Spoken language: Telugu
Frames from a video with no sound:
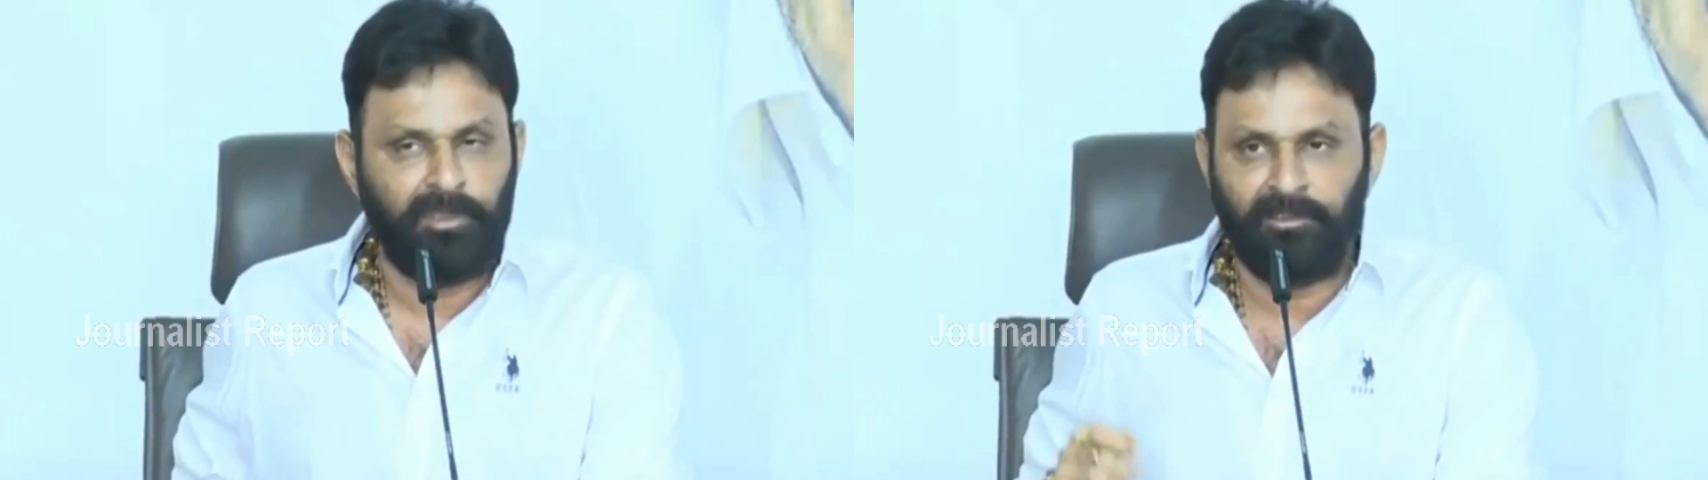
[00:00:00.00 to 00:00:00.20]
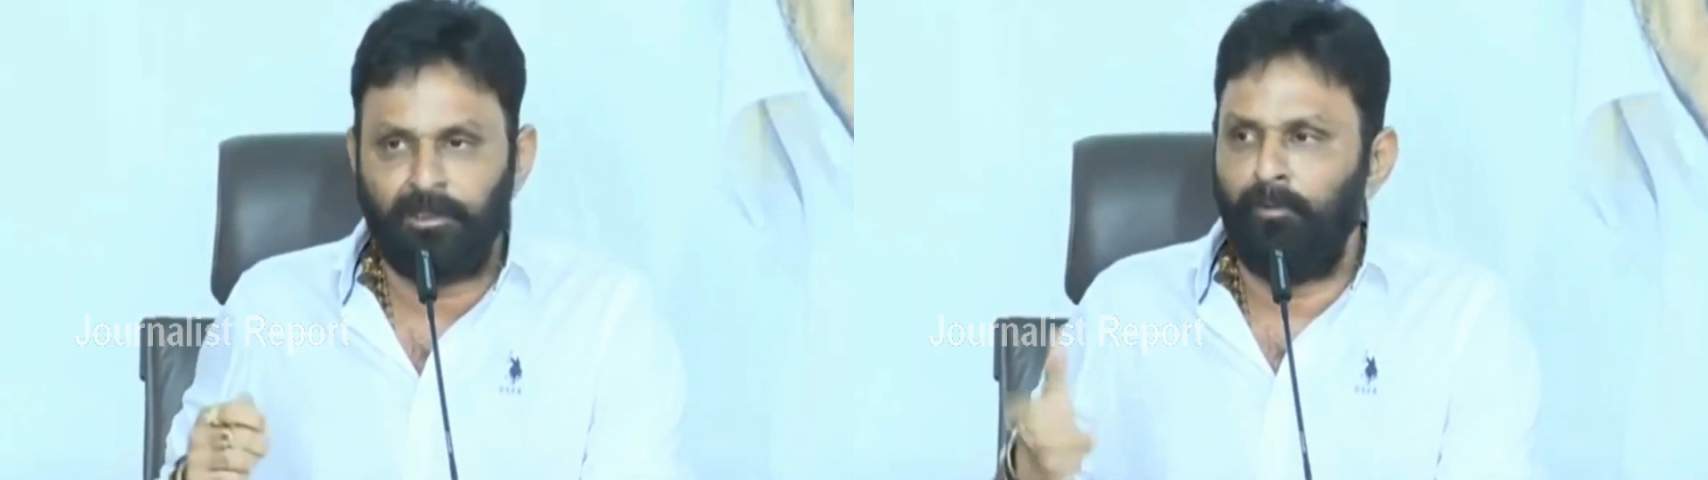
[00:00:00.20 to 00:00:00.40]

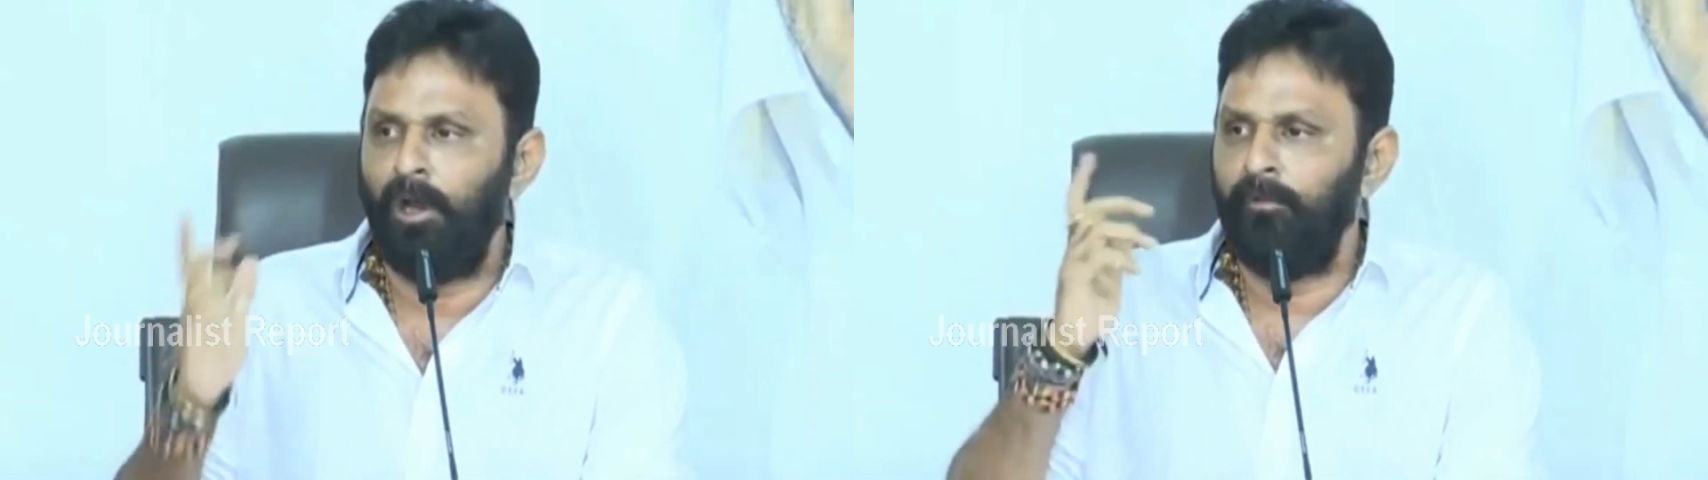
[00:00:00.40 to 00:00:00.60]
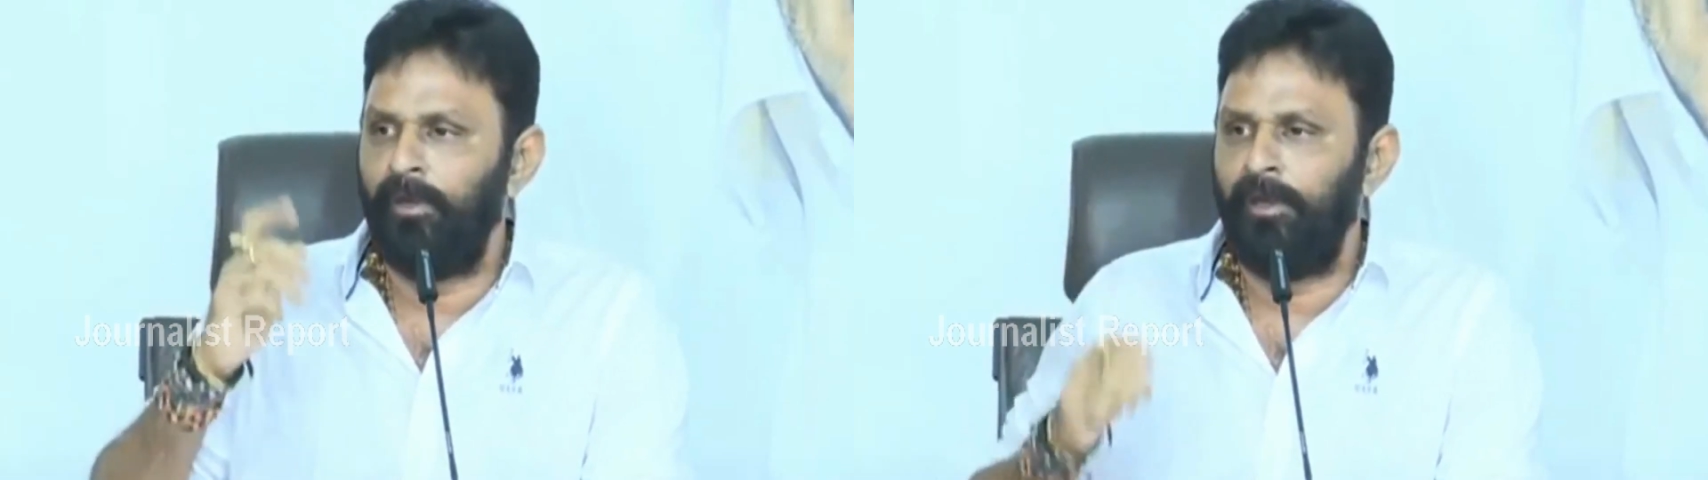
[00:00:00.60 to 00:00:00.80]

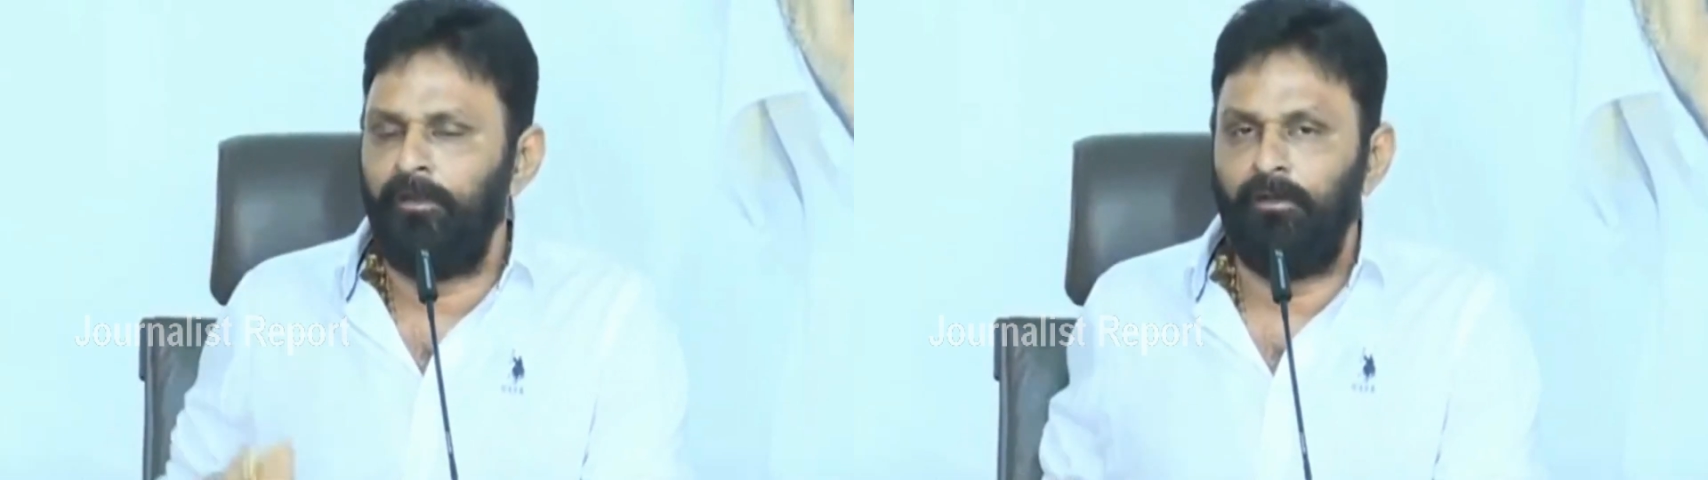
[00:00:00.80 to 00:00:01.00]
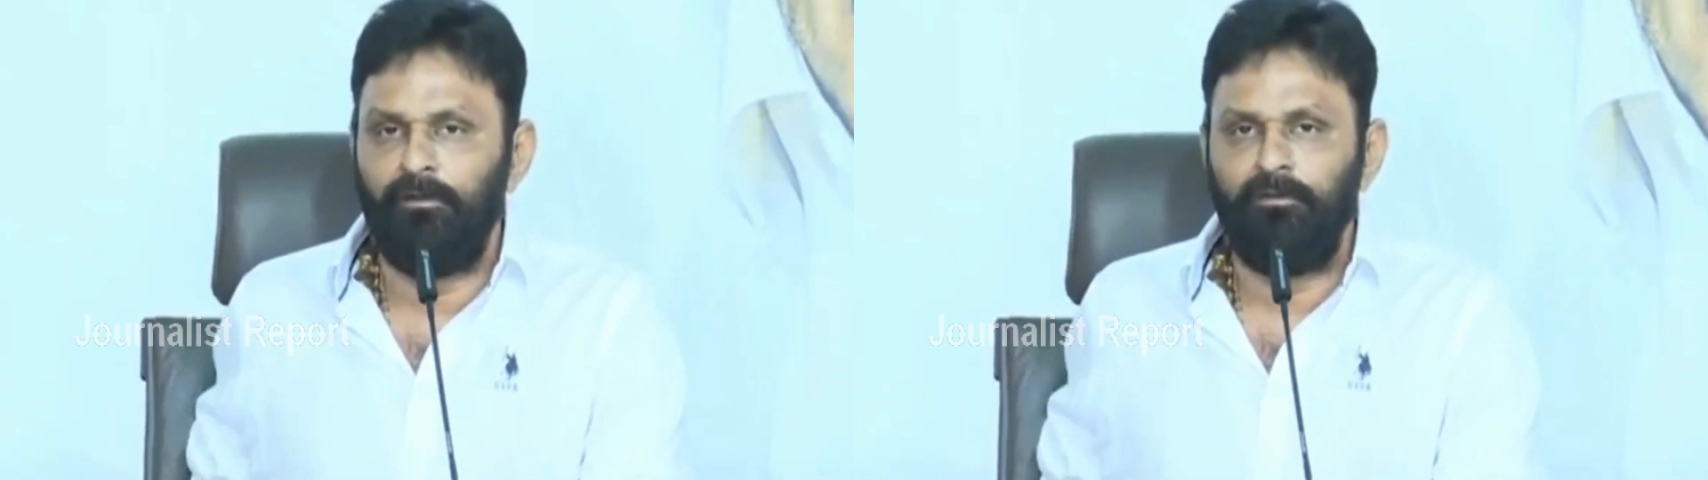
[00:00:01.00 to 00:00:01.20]
చంద్రబాబు
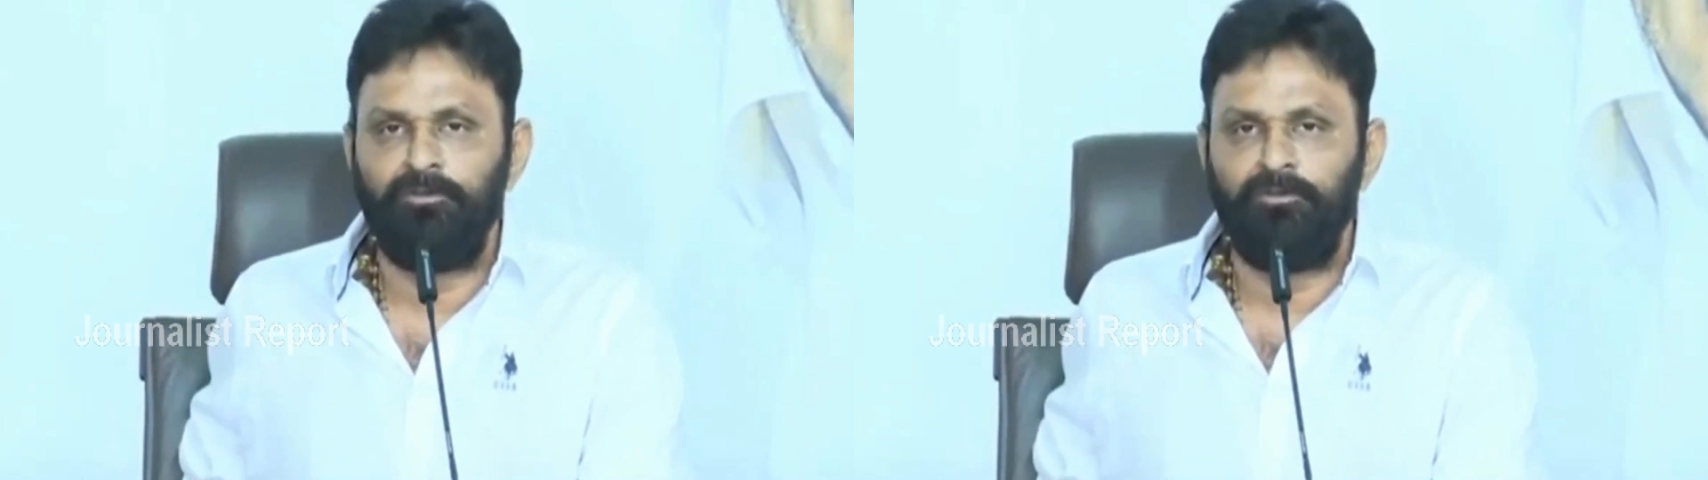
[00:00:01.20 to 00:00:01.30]
నాయుడు